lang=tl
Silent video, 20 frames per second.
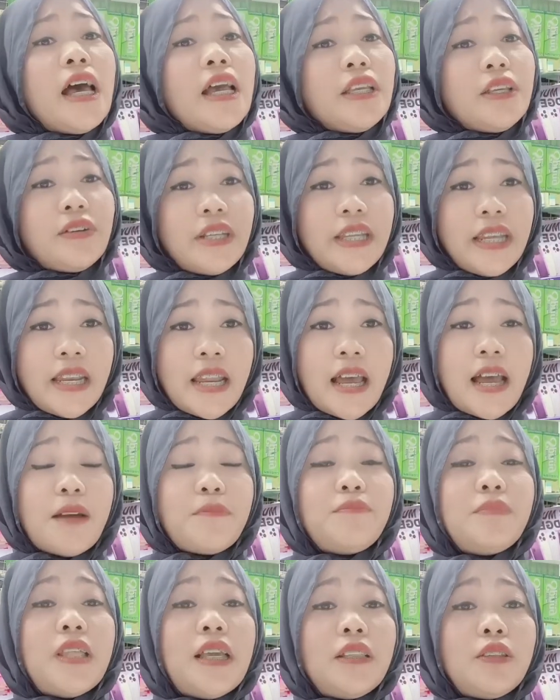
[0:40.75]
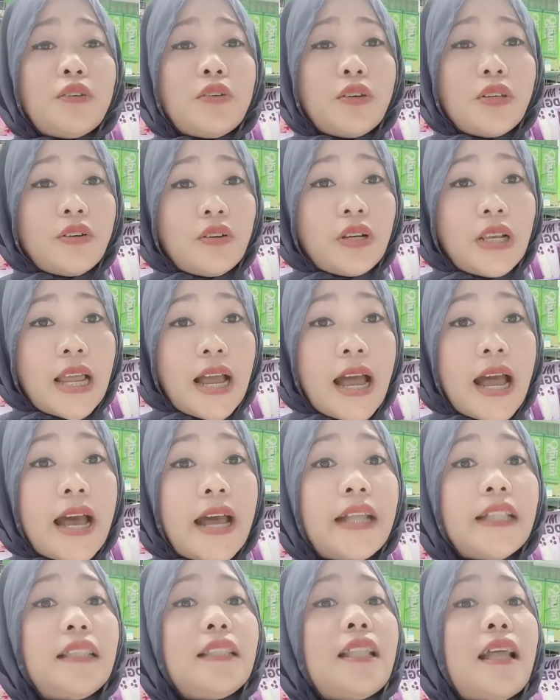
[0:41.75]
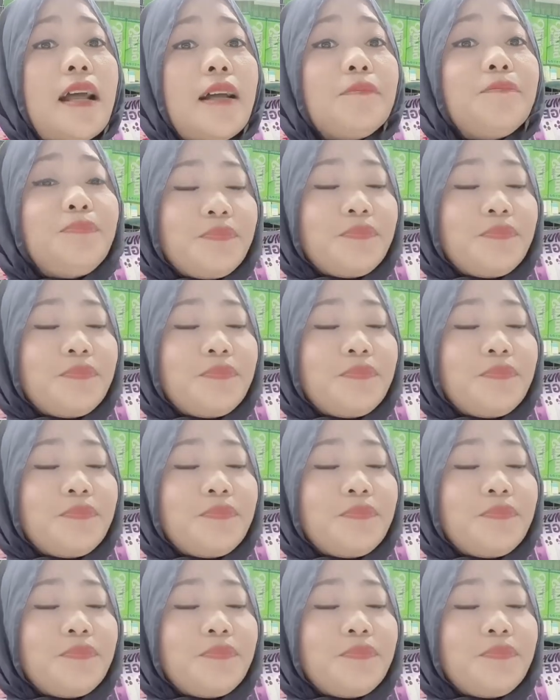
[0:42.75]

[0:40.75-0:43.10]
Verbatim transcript: Yun, ina-update ko yung lahat na